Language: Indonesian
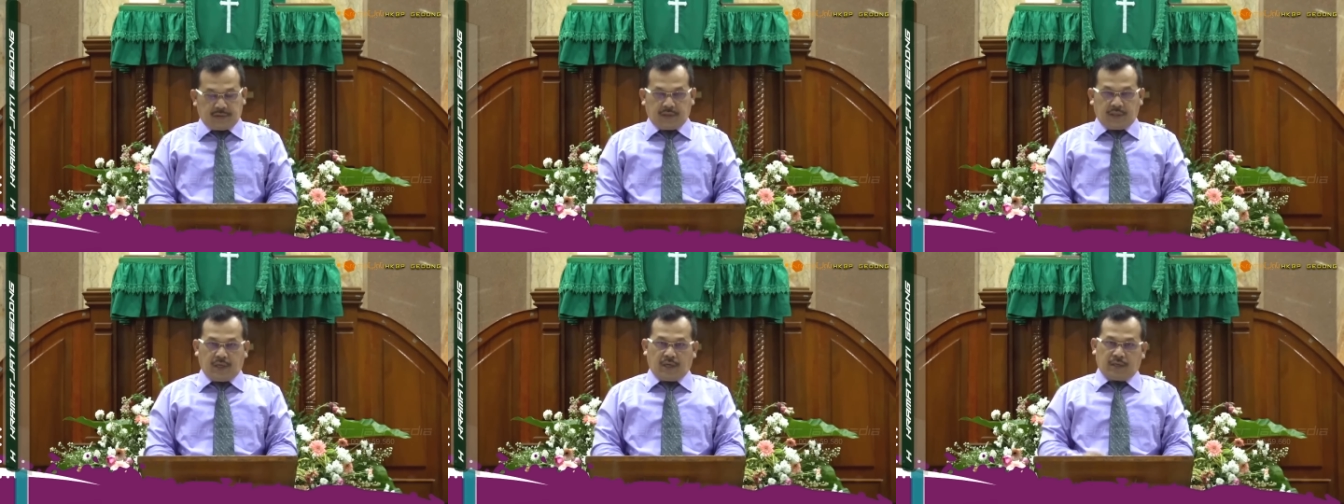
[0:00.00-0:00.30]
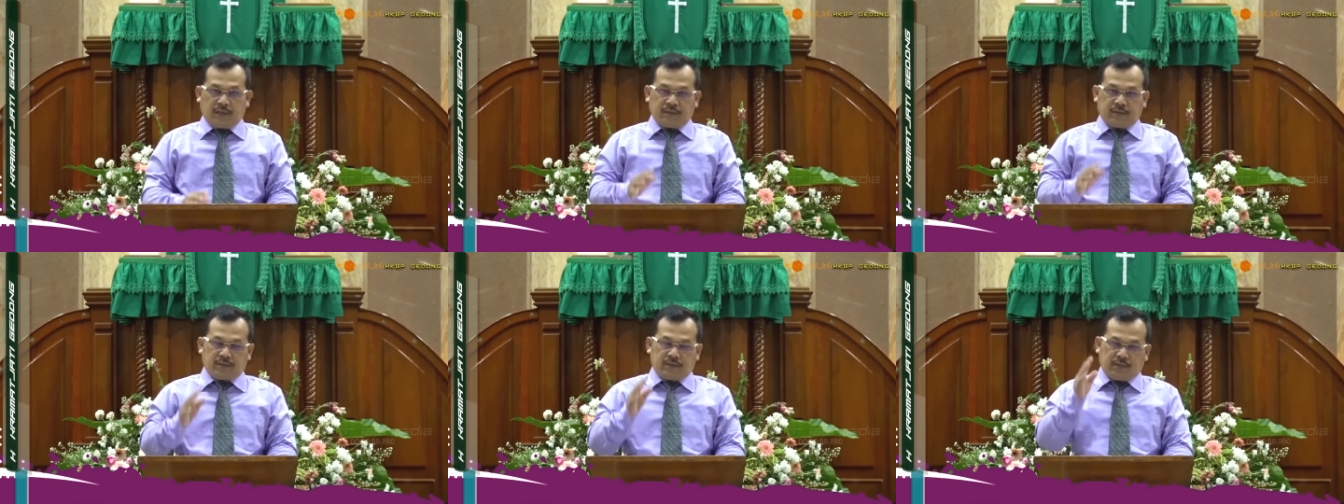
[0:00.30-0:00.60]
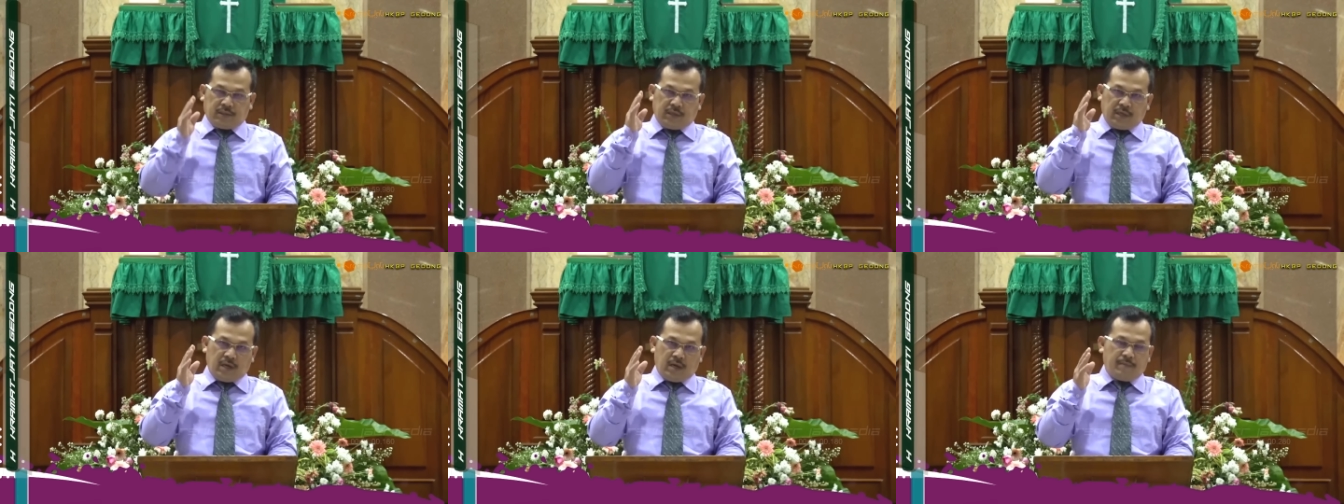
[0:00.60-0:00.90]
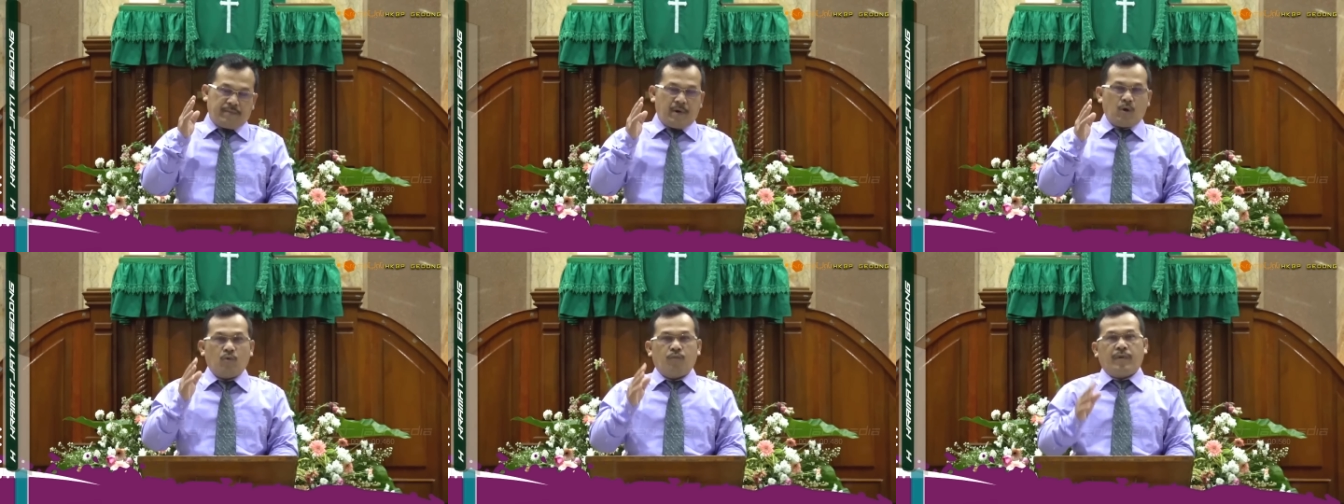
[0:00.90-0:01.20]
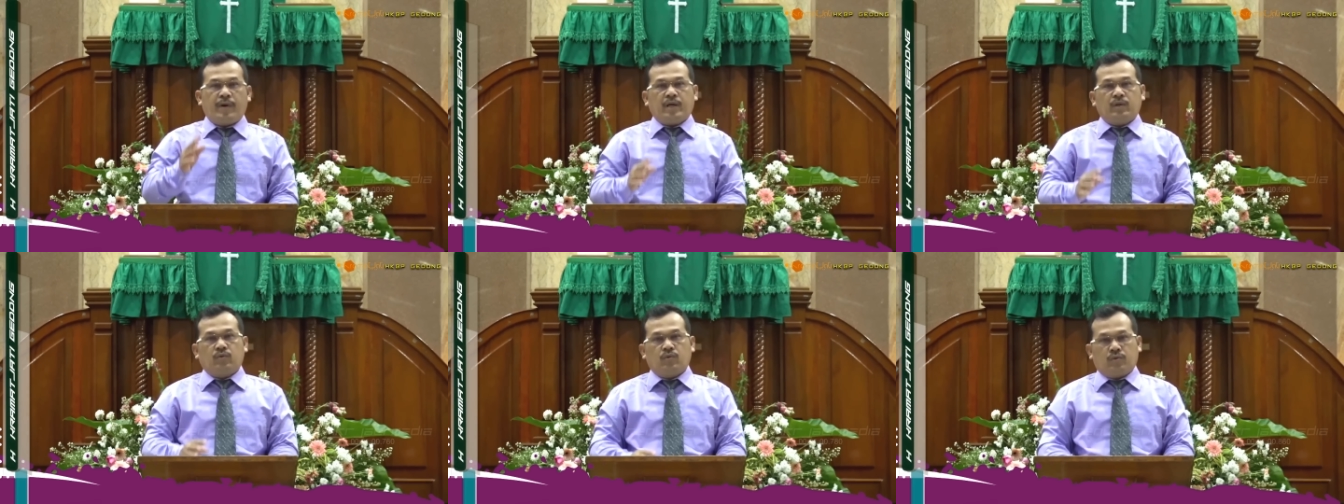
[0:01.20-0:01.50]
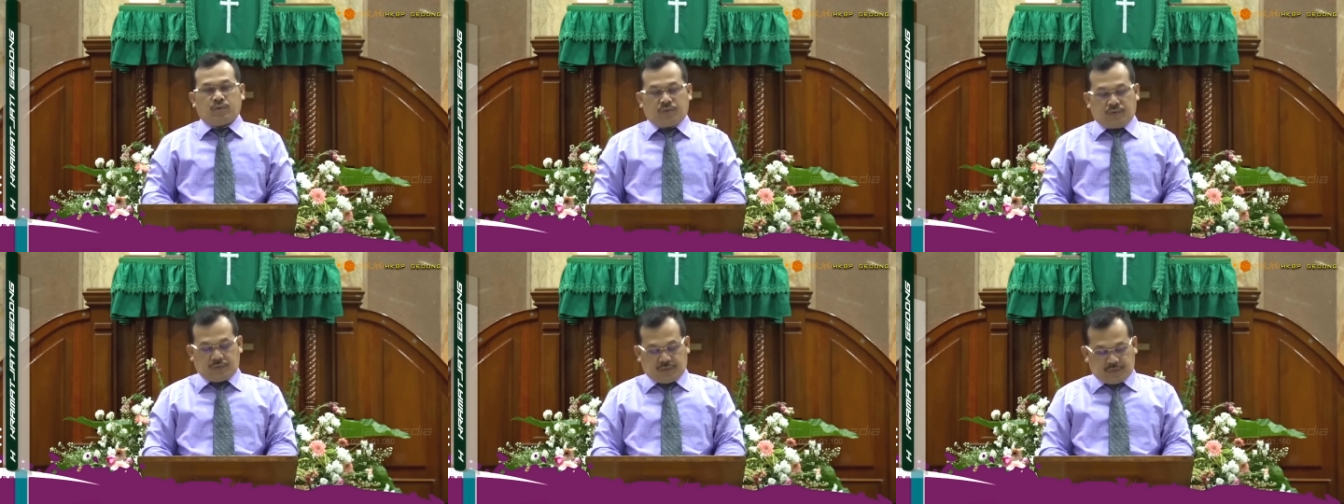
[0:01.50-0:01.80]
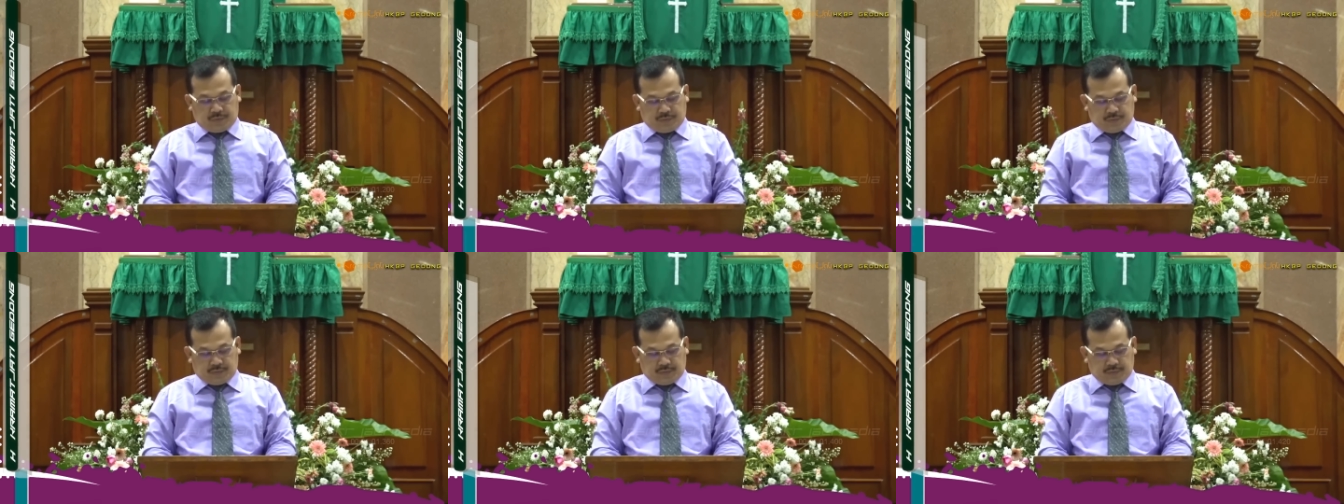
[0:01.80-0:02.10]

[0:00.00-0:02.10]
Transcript: yang tidak mau patuh